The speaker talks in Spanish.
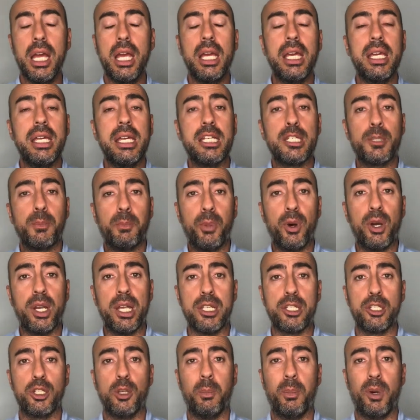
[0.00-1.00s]
Y es por
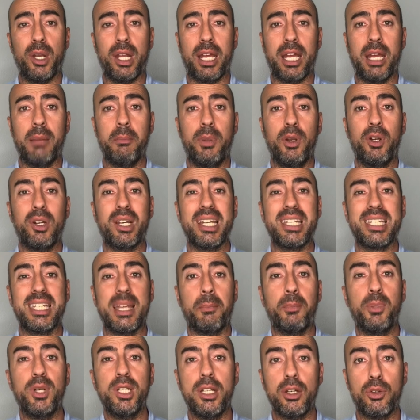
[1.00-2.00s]
eso, por ejemplo, que se
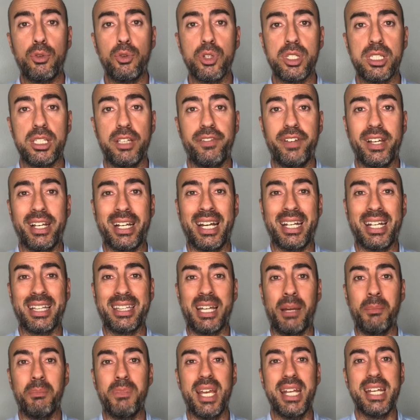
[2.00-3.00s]
puede justificar
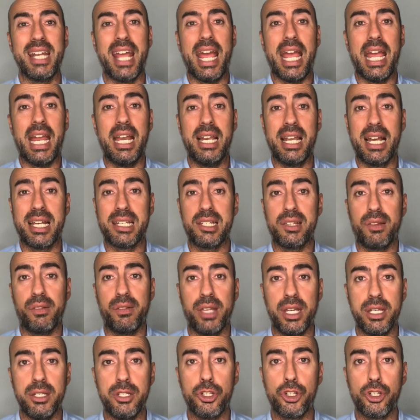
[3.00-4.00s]
también el
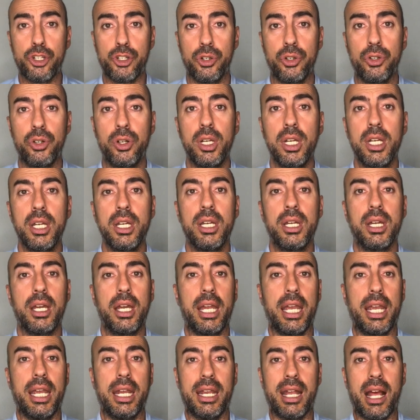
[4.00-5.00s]
ascenso
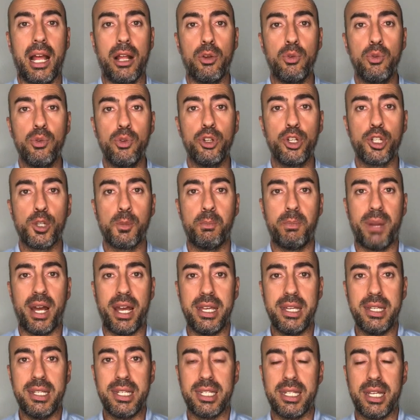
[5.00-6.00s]
en algunos
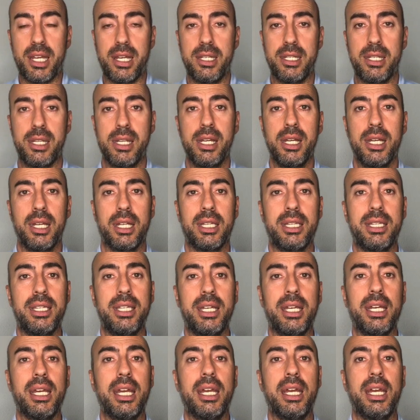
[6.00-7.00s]
países
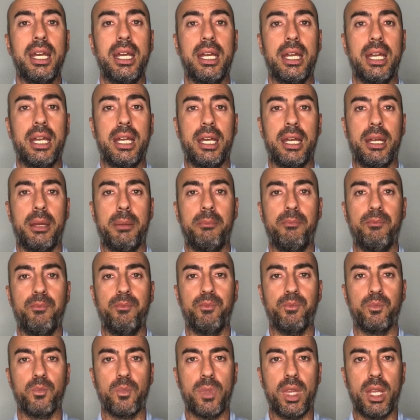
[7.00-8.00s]
de,
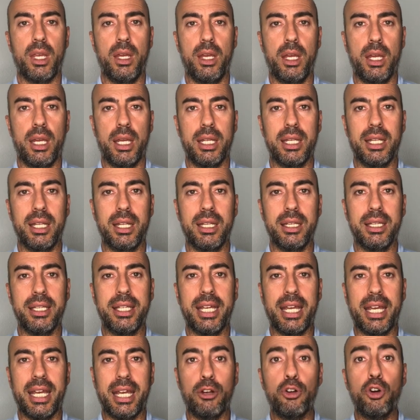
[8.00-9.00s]

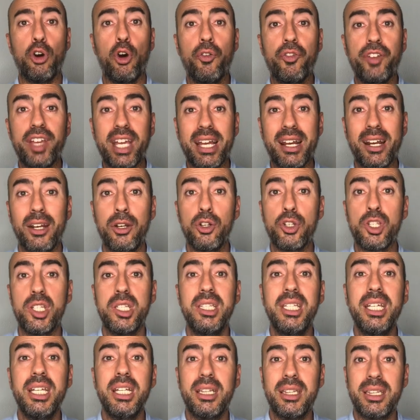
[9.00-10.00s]
em, gobiernos
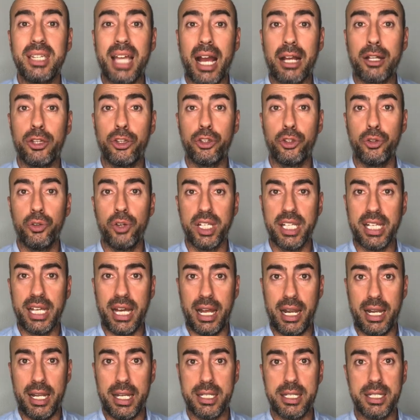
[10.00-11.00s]

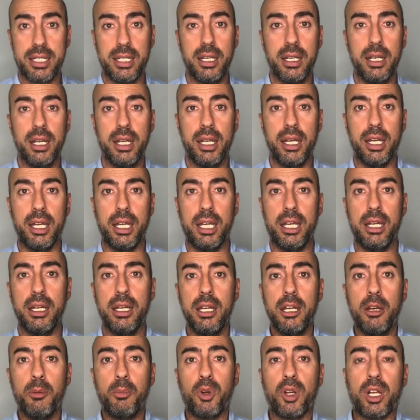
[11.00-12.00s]
dictatoriales. ¿eh?
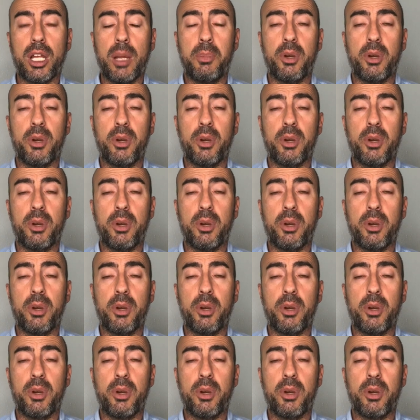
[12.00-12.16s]
¿Por qué?